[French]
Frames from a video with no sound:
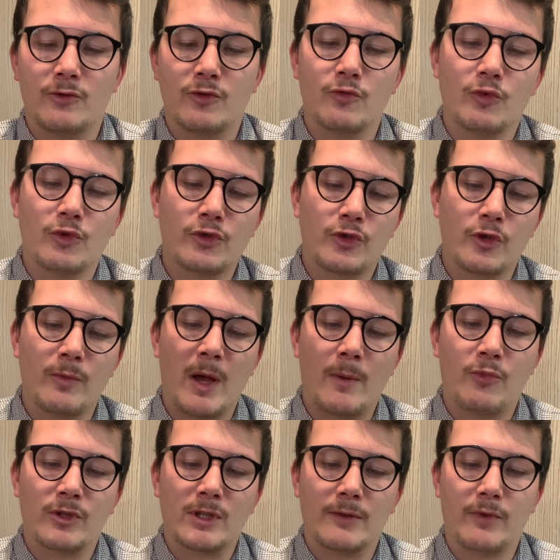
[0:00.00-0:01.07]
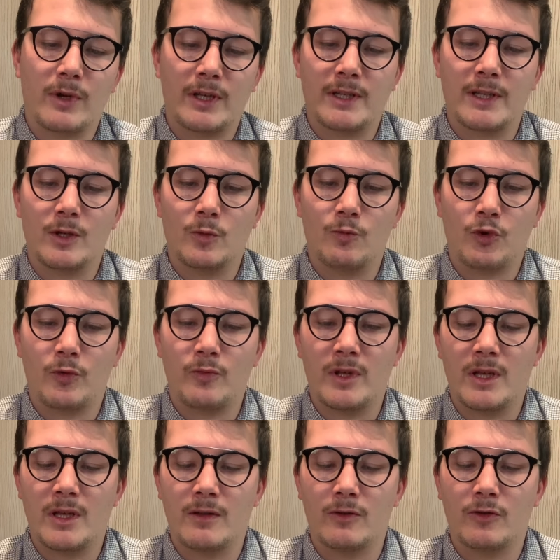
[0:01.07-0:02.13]
Tout le monde se bat pour savoir qui est le
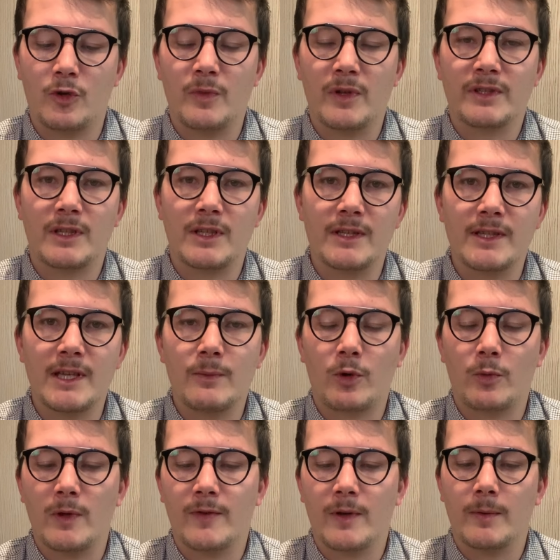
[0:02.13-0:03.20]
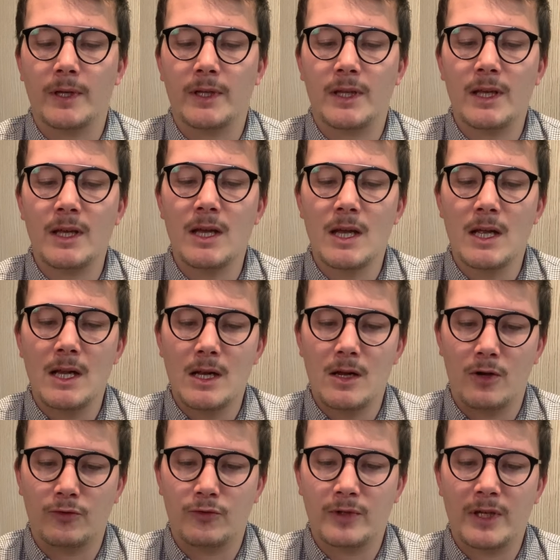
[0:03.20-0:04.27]
premier euh, commercialisé, le premier fabriqué.
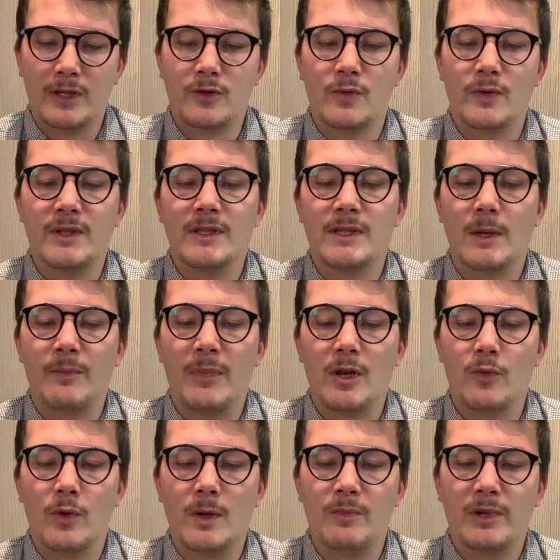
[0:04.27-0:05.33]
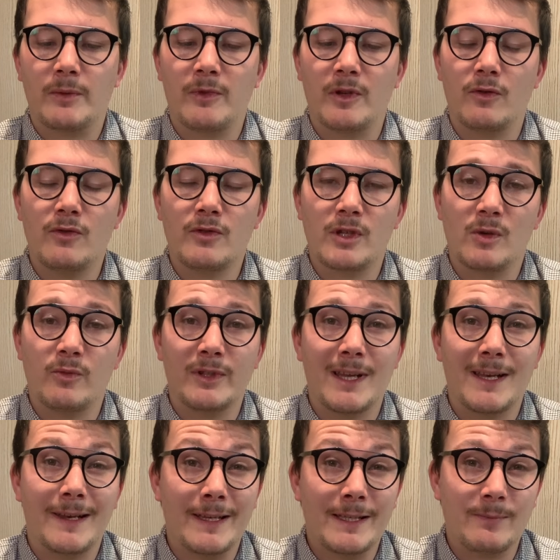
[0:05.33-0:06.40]
En tout cas, celui-ci s'appelle le El Primero, c'est le
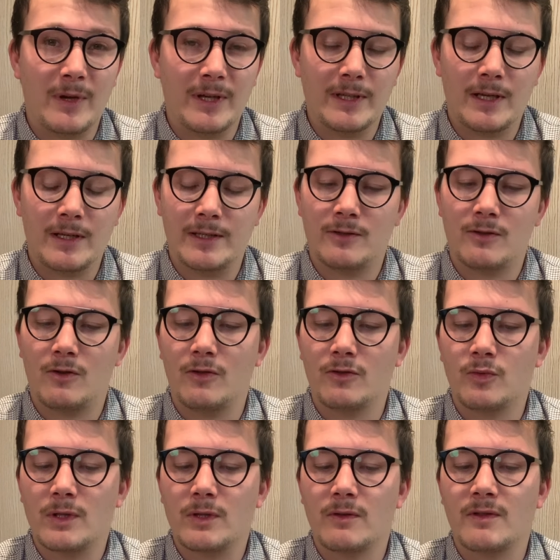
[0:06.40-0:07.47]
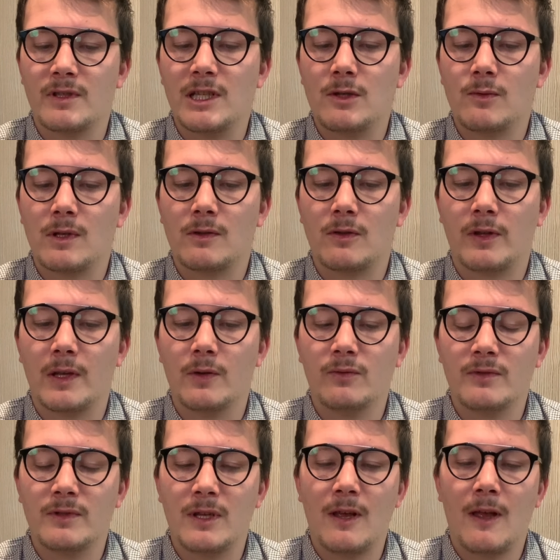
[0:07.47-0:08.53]
modèle Espada, il sort en
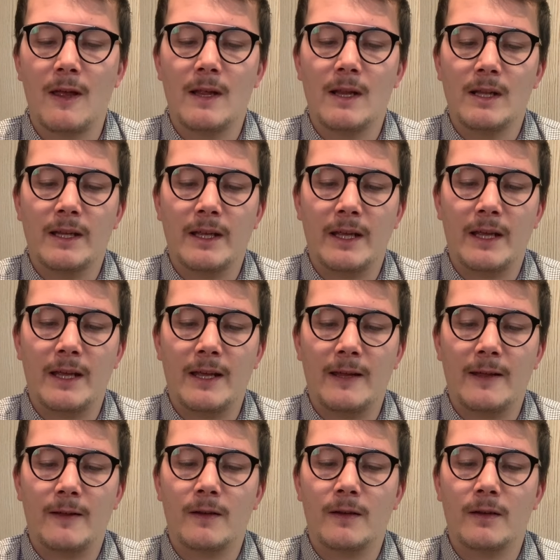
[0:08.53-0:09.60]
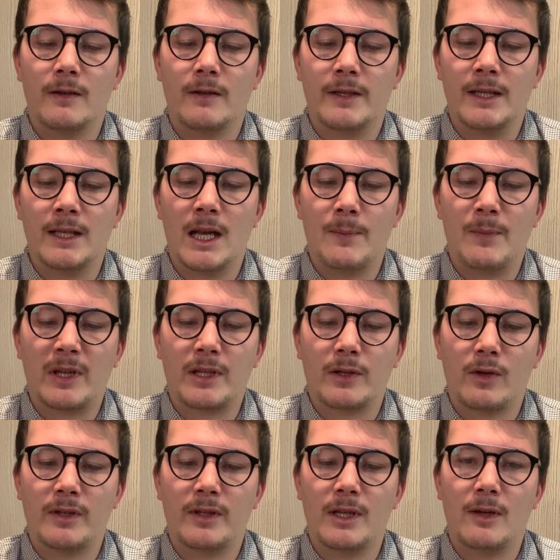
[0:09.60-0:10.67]
70-71 et euh, il a la
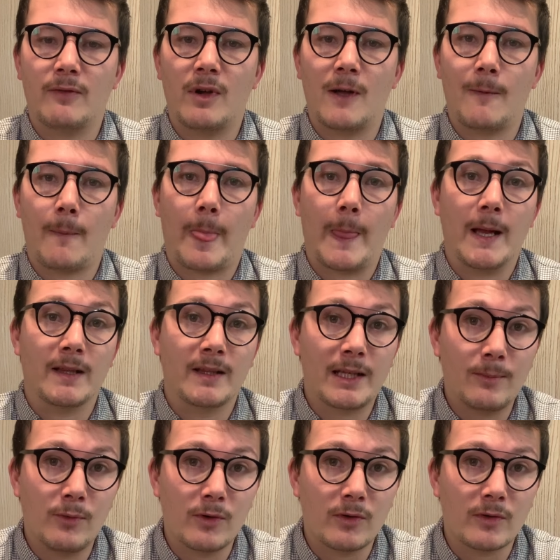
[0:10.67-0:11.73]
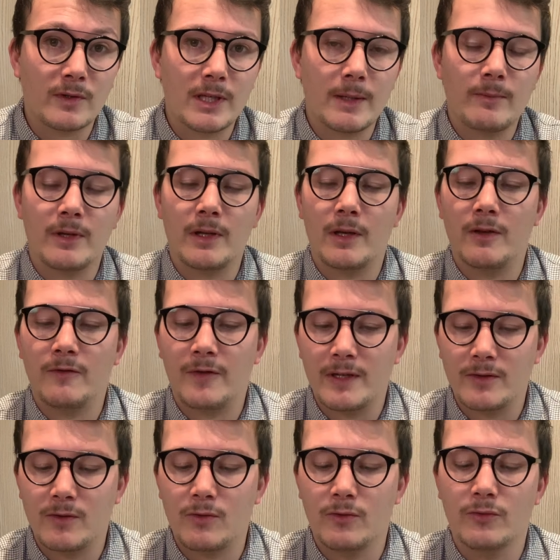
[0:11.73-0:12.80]
particularité d'avoir un triple quantième et une
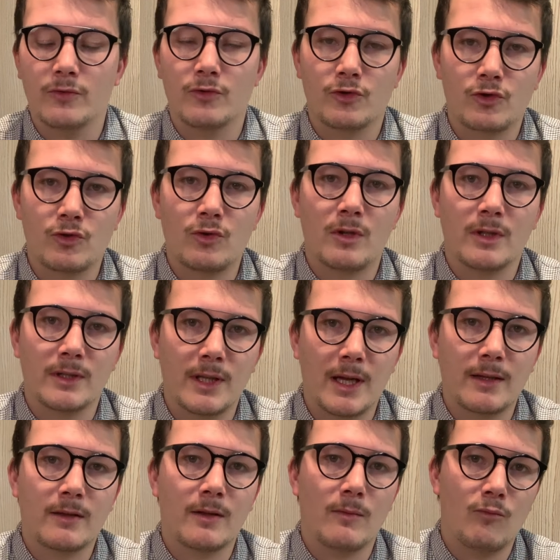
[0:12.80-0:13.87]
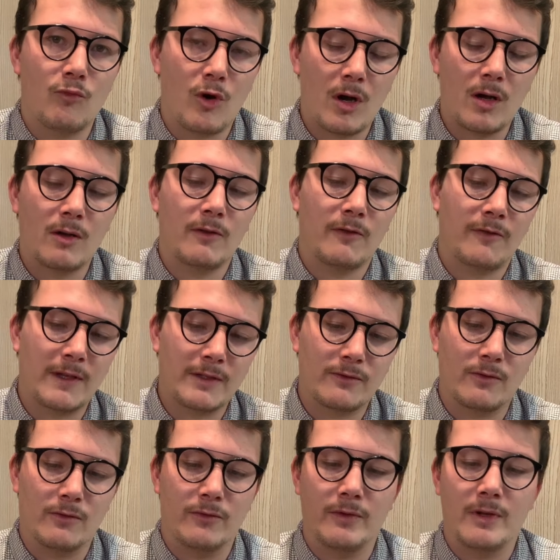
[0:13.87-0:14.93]
phase de lune, jour, date, mois, phase
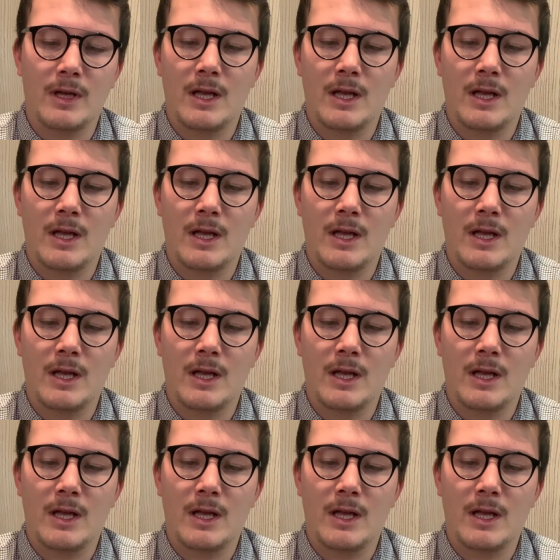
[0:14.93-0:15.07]
de lune.